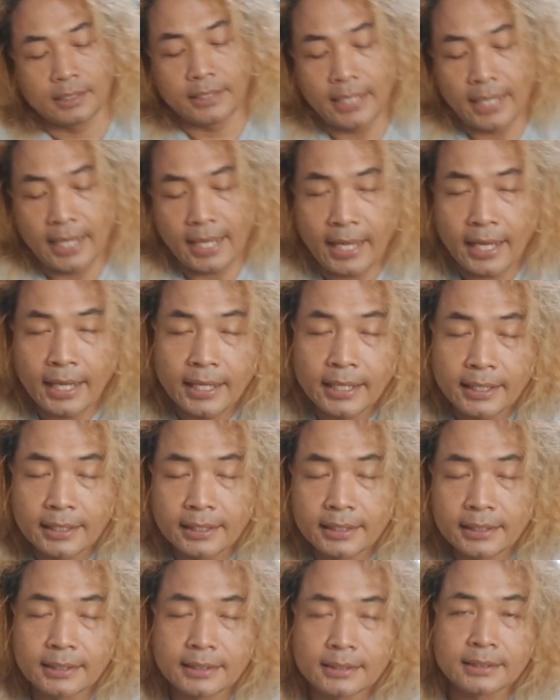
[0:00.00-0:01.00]
Ya.
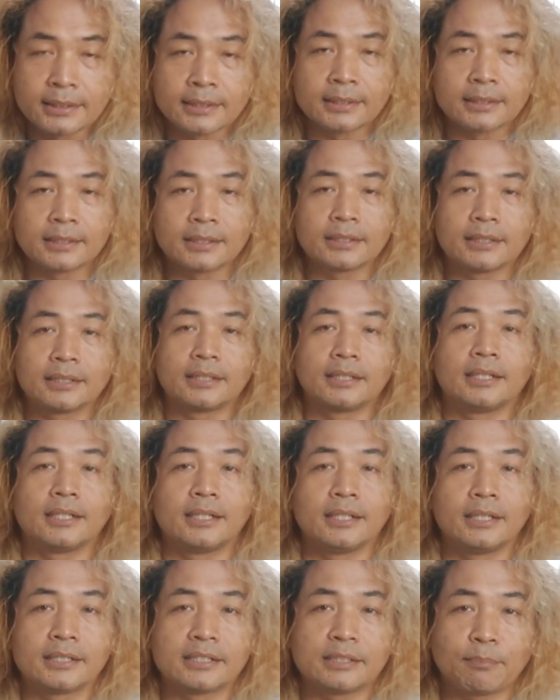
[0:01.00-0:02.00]

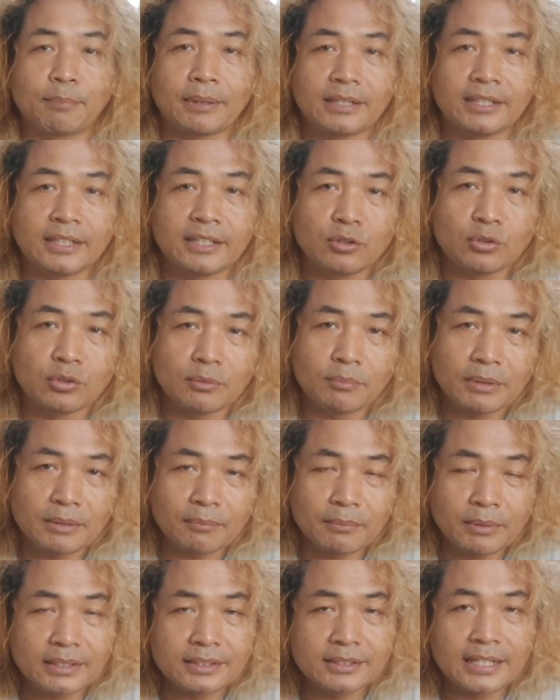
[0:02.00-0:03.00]
Seperti itu
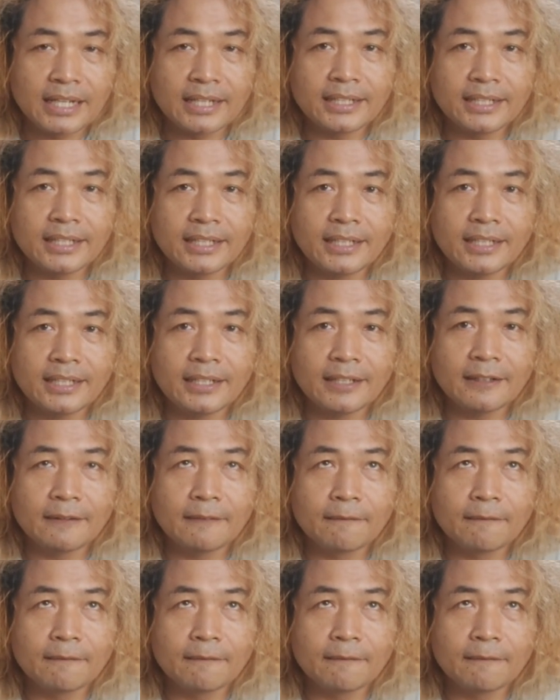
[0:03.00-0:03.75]
teman-teman. Jadi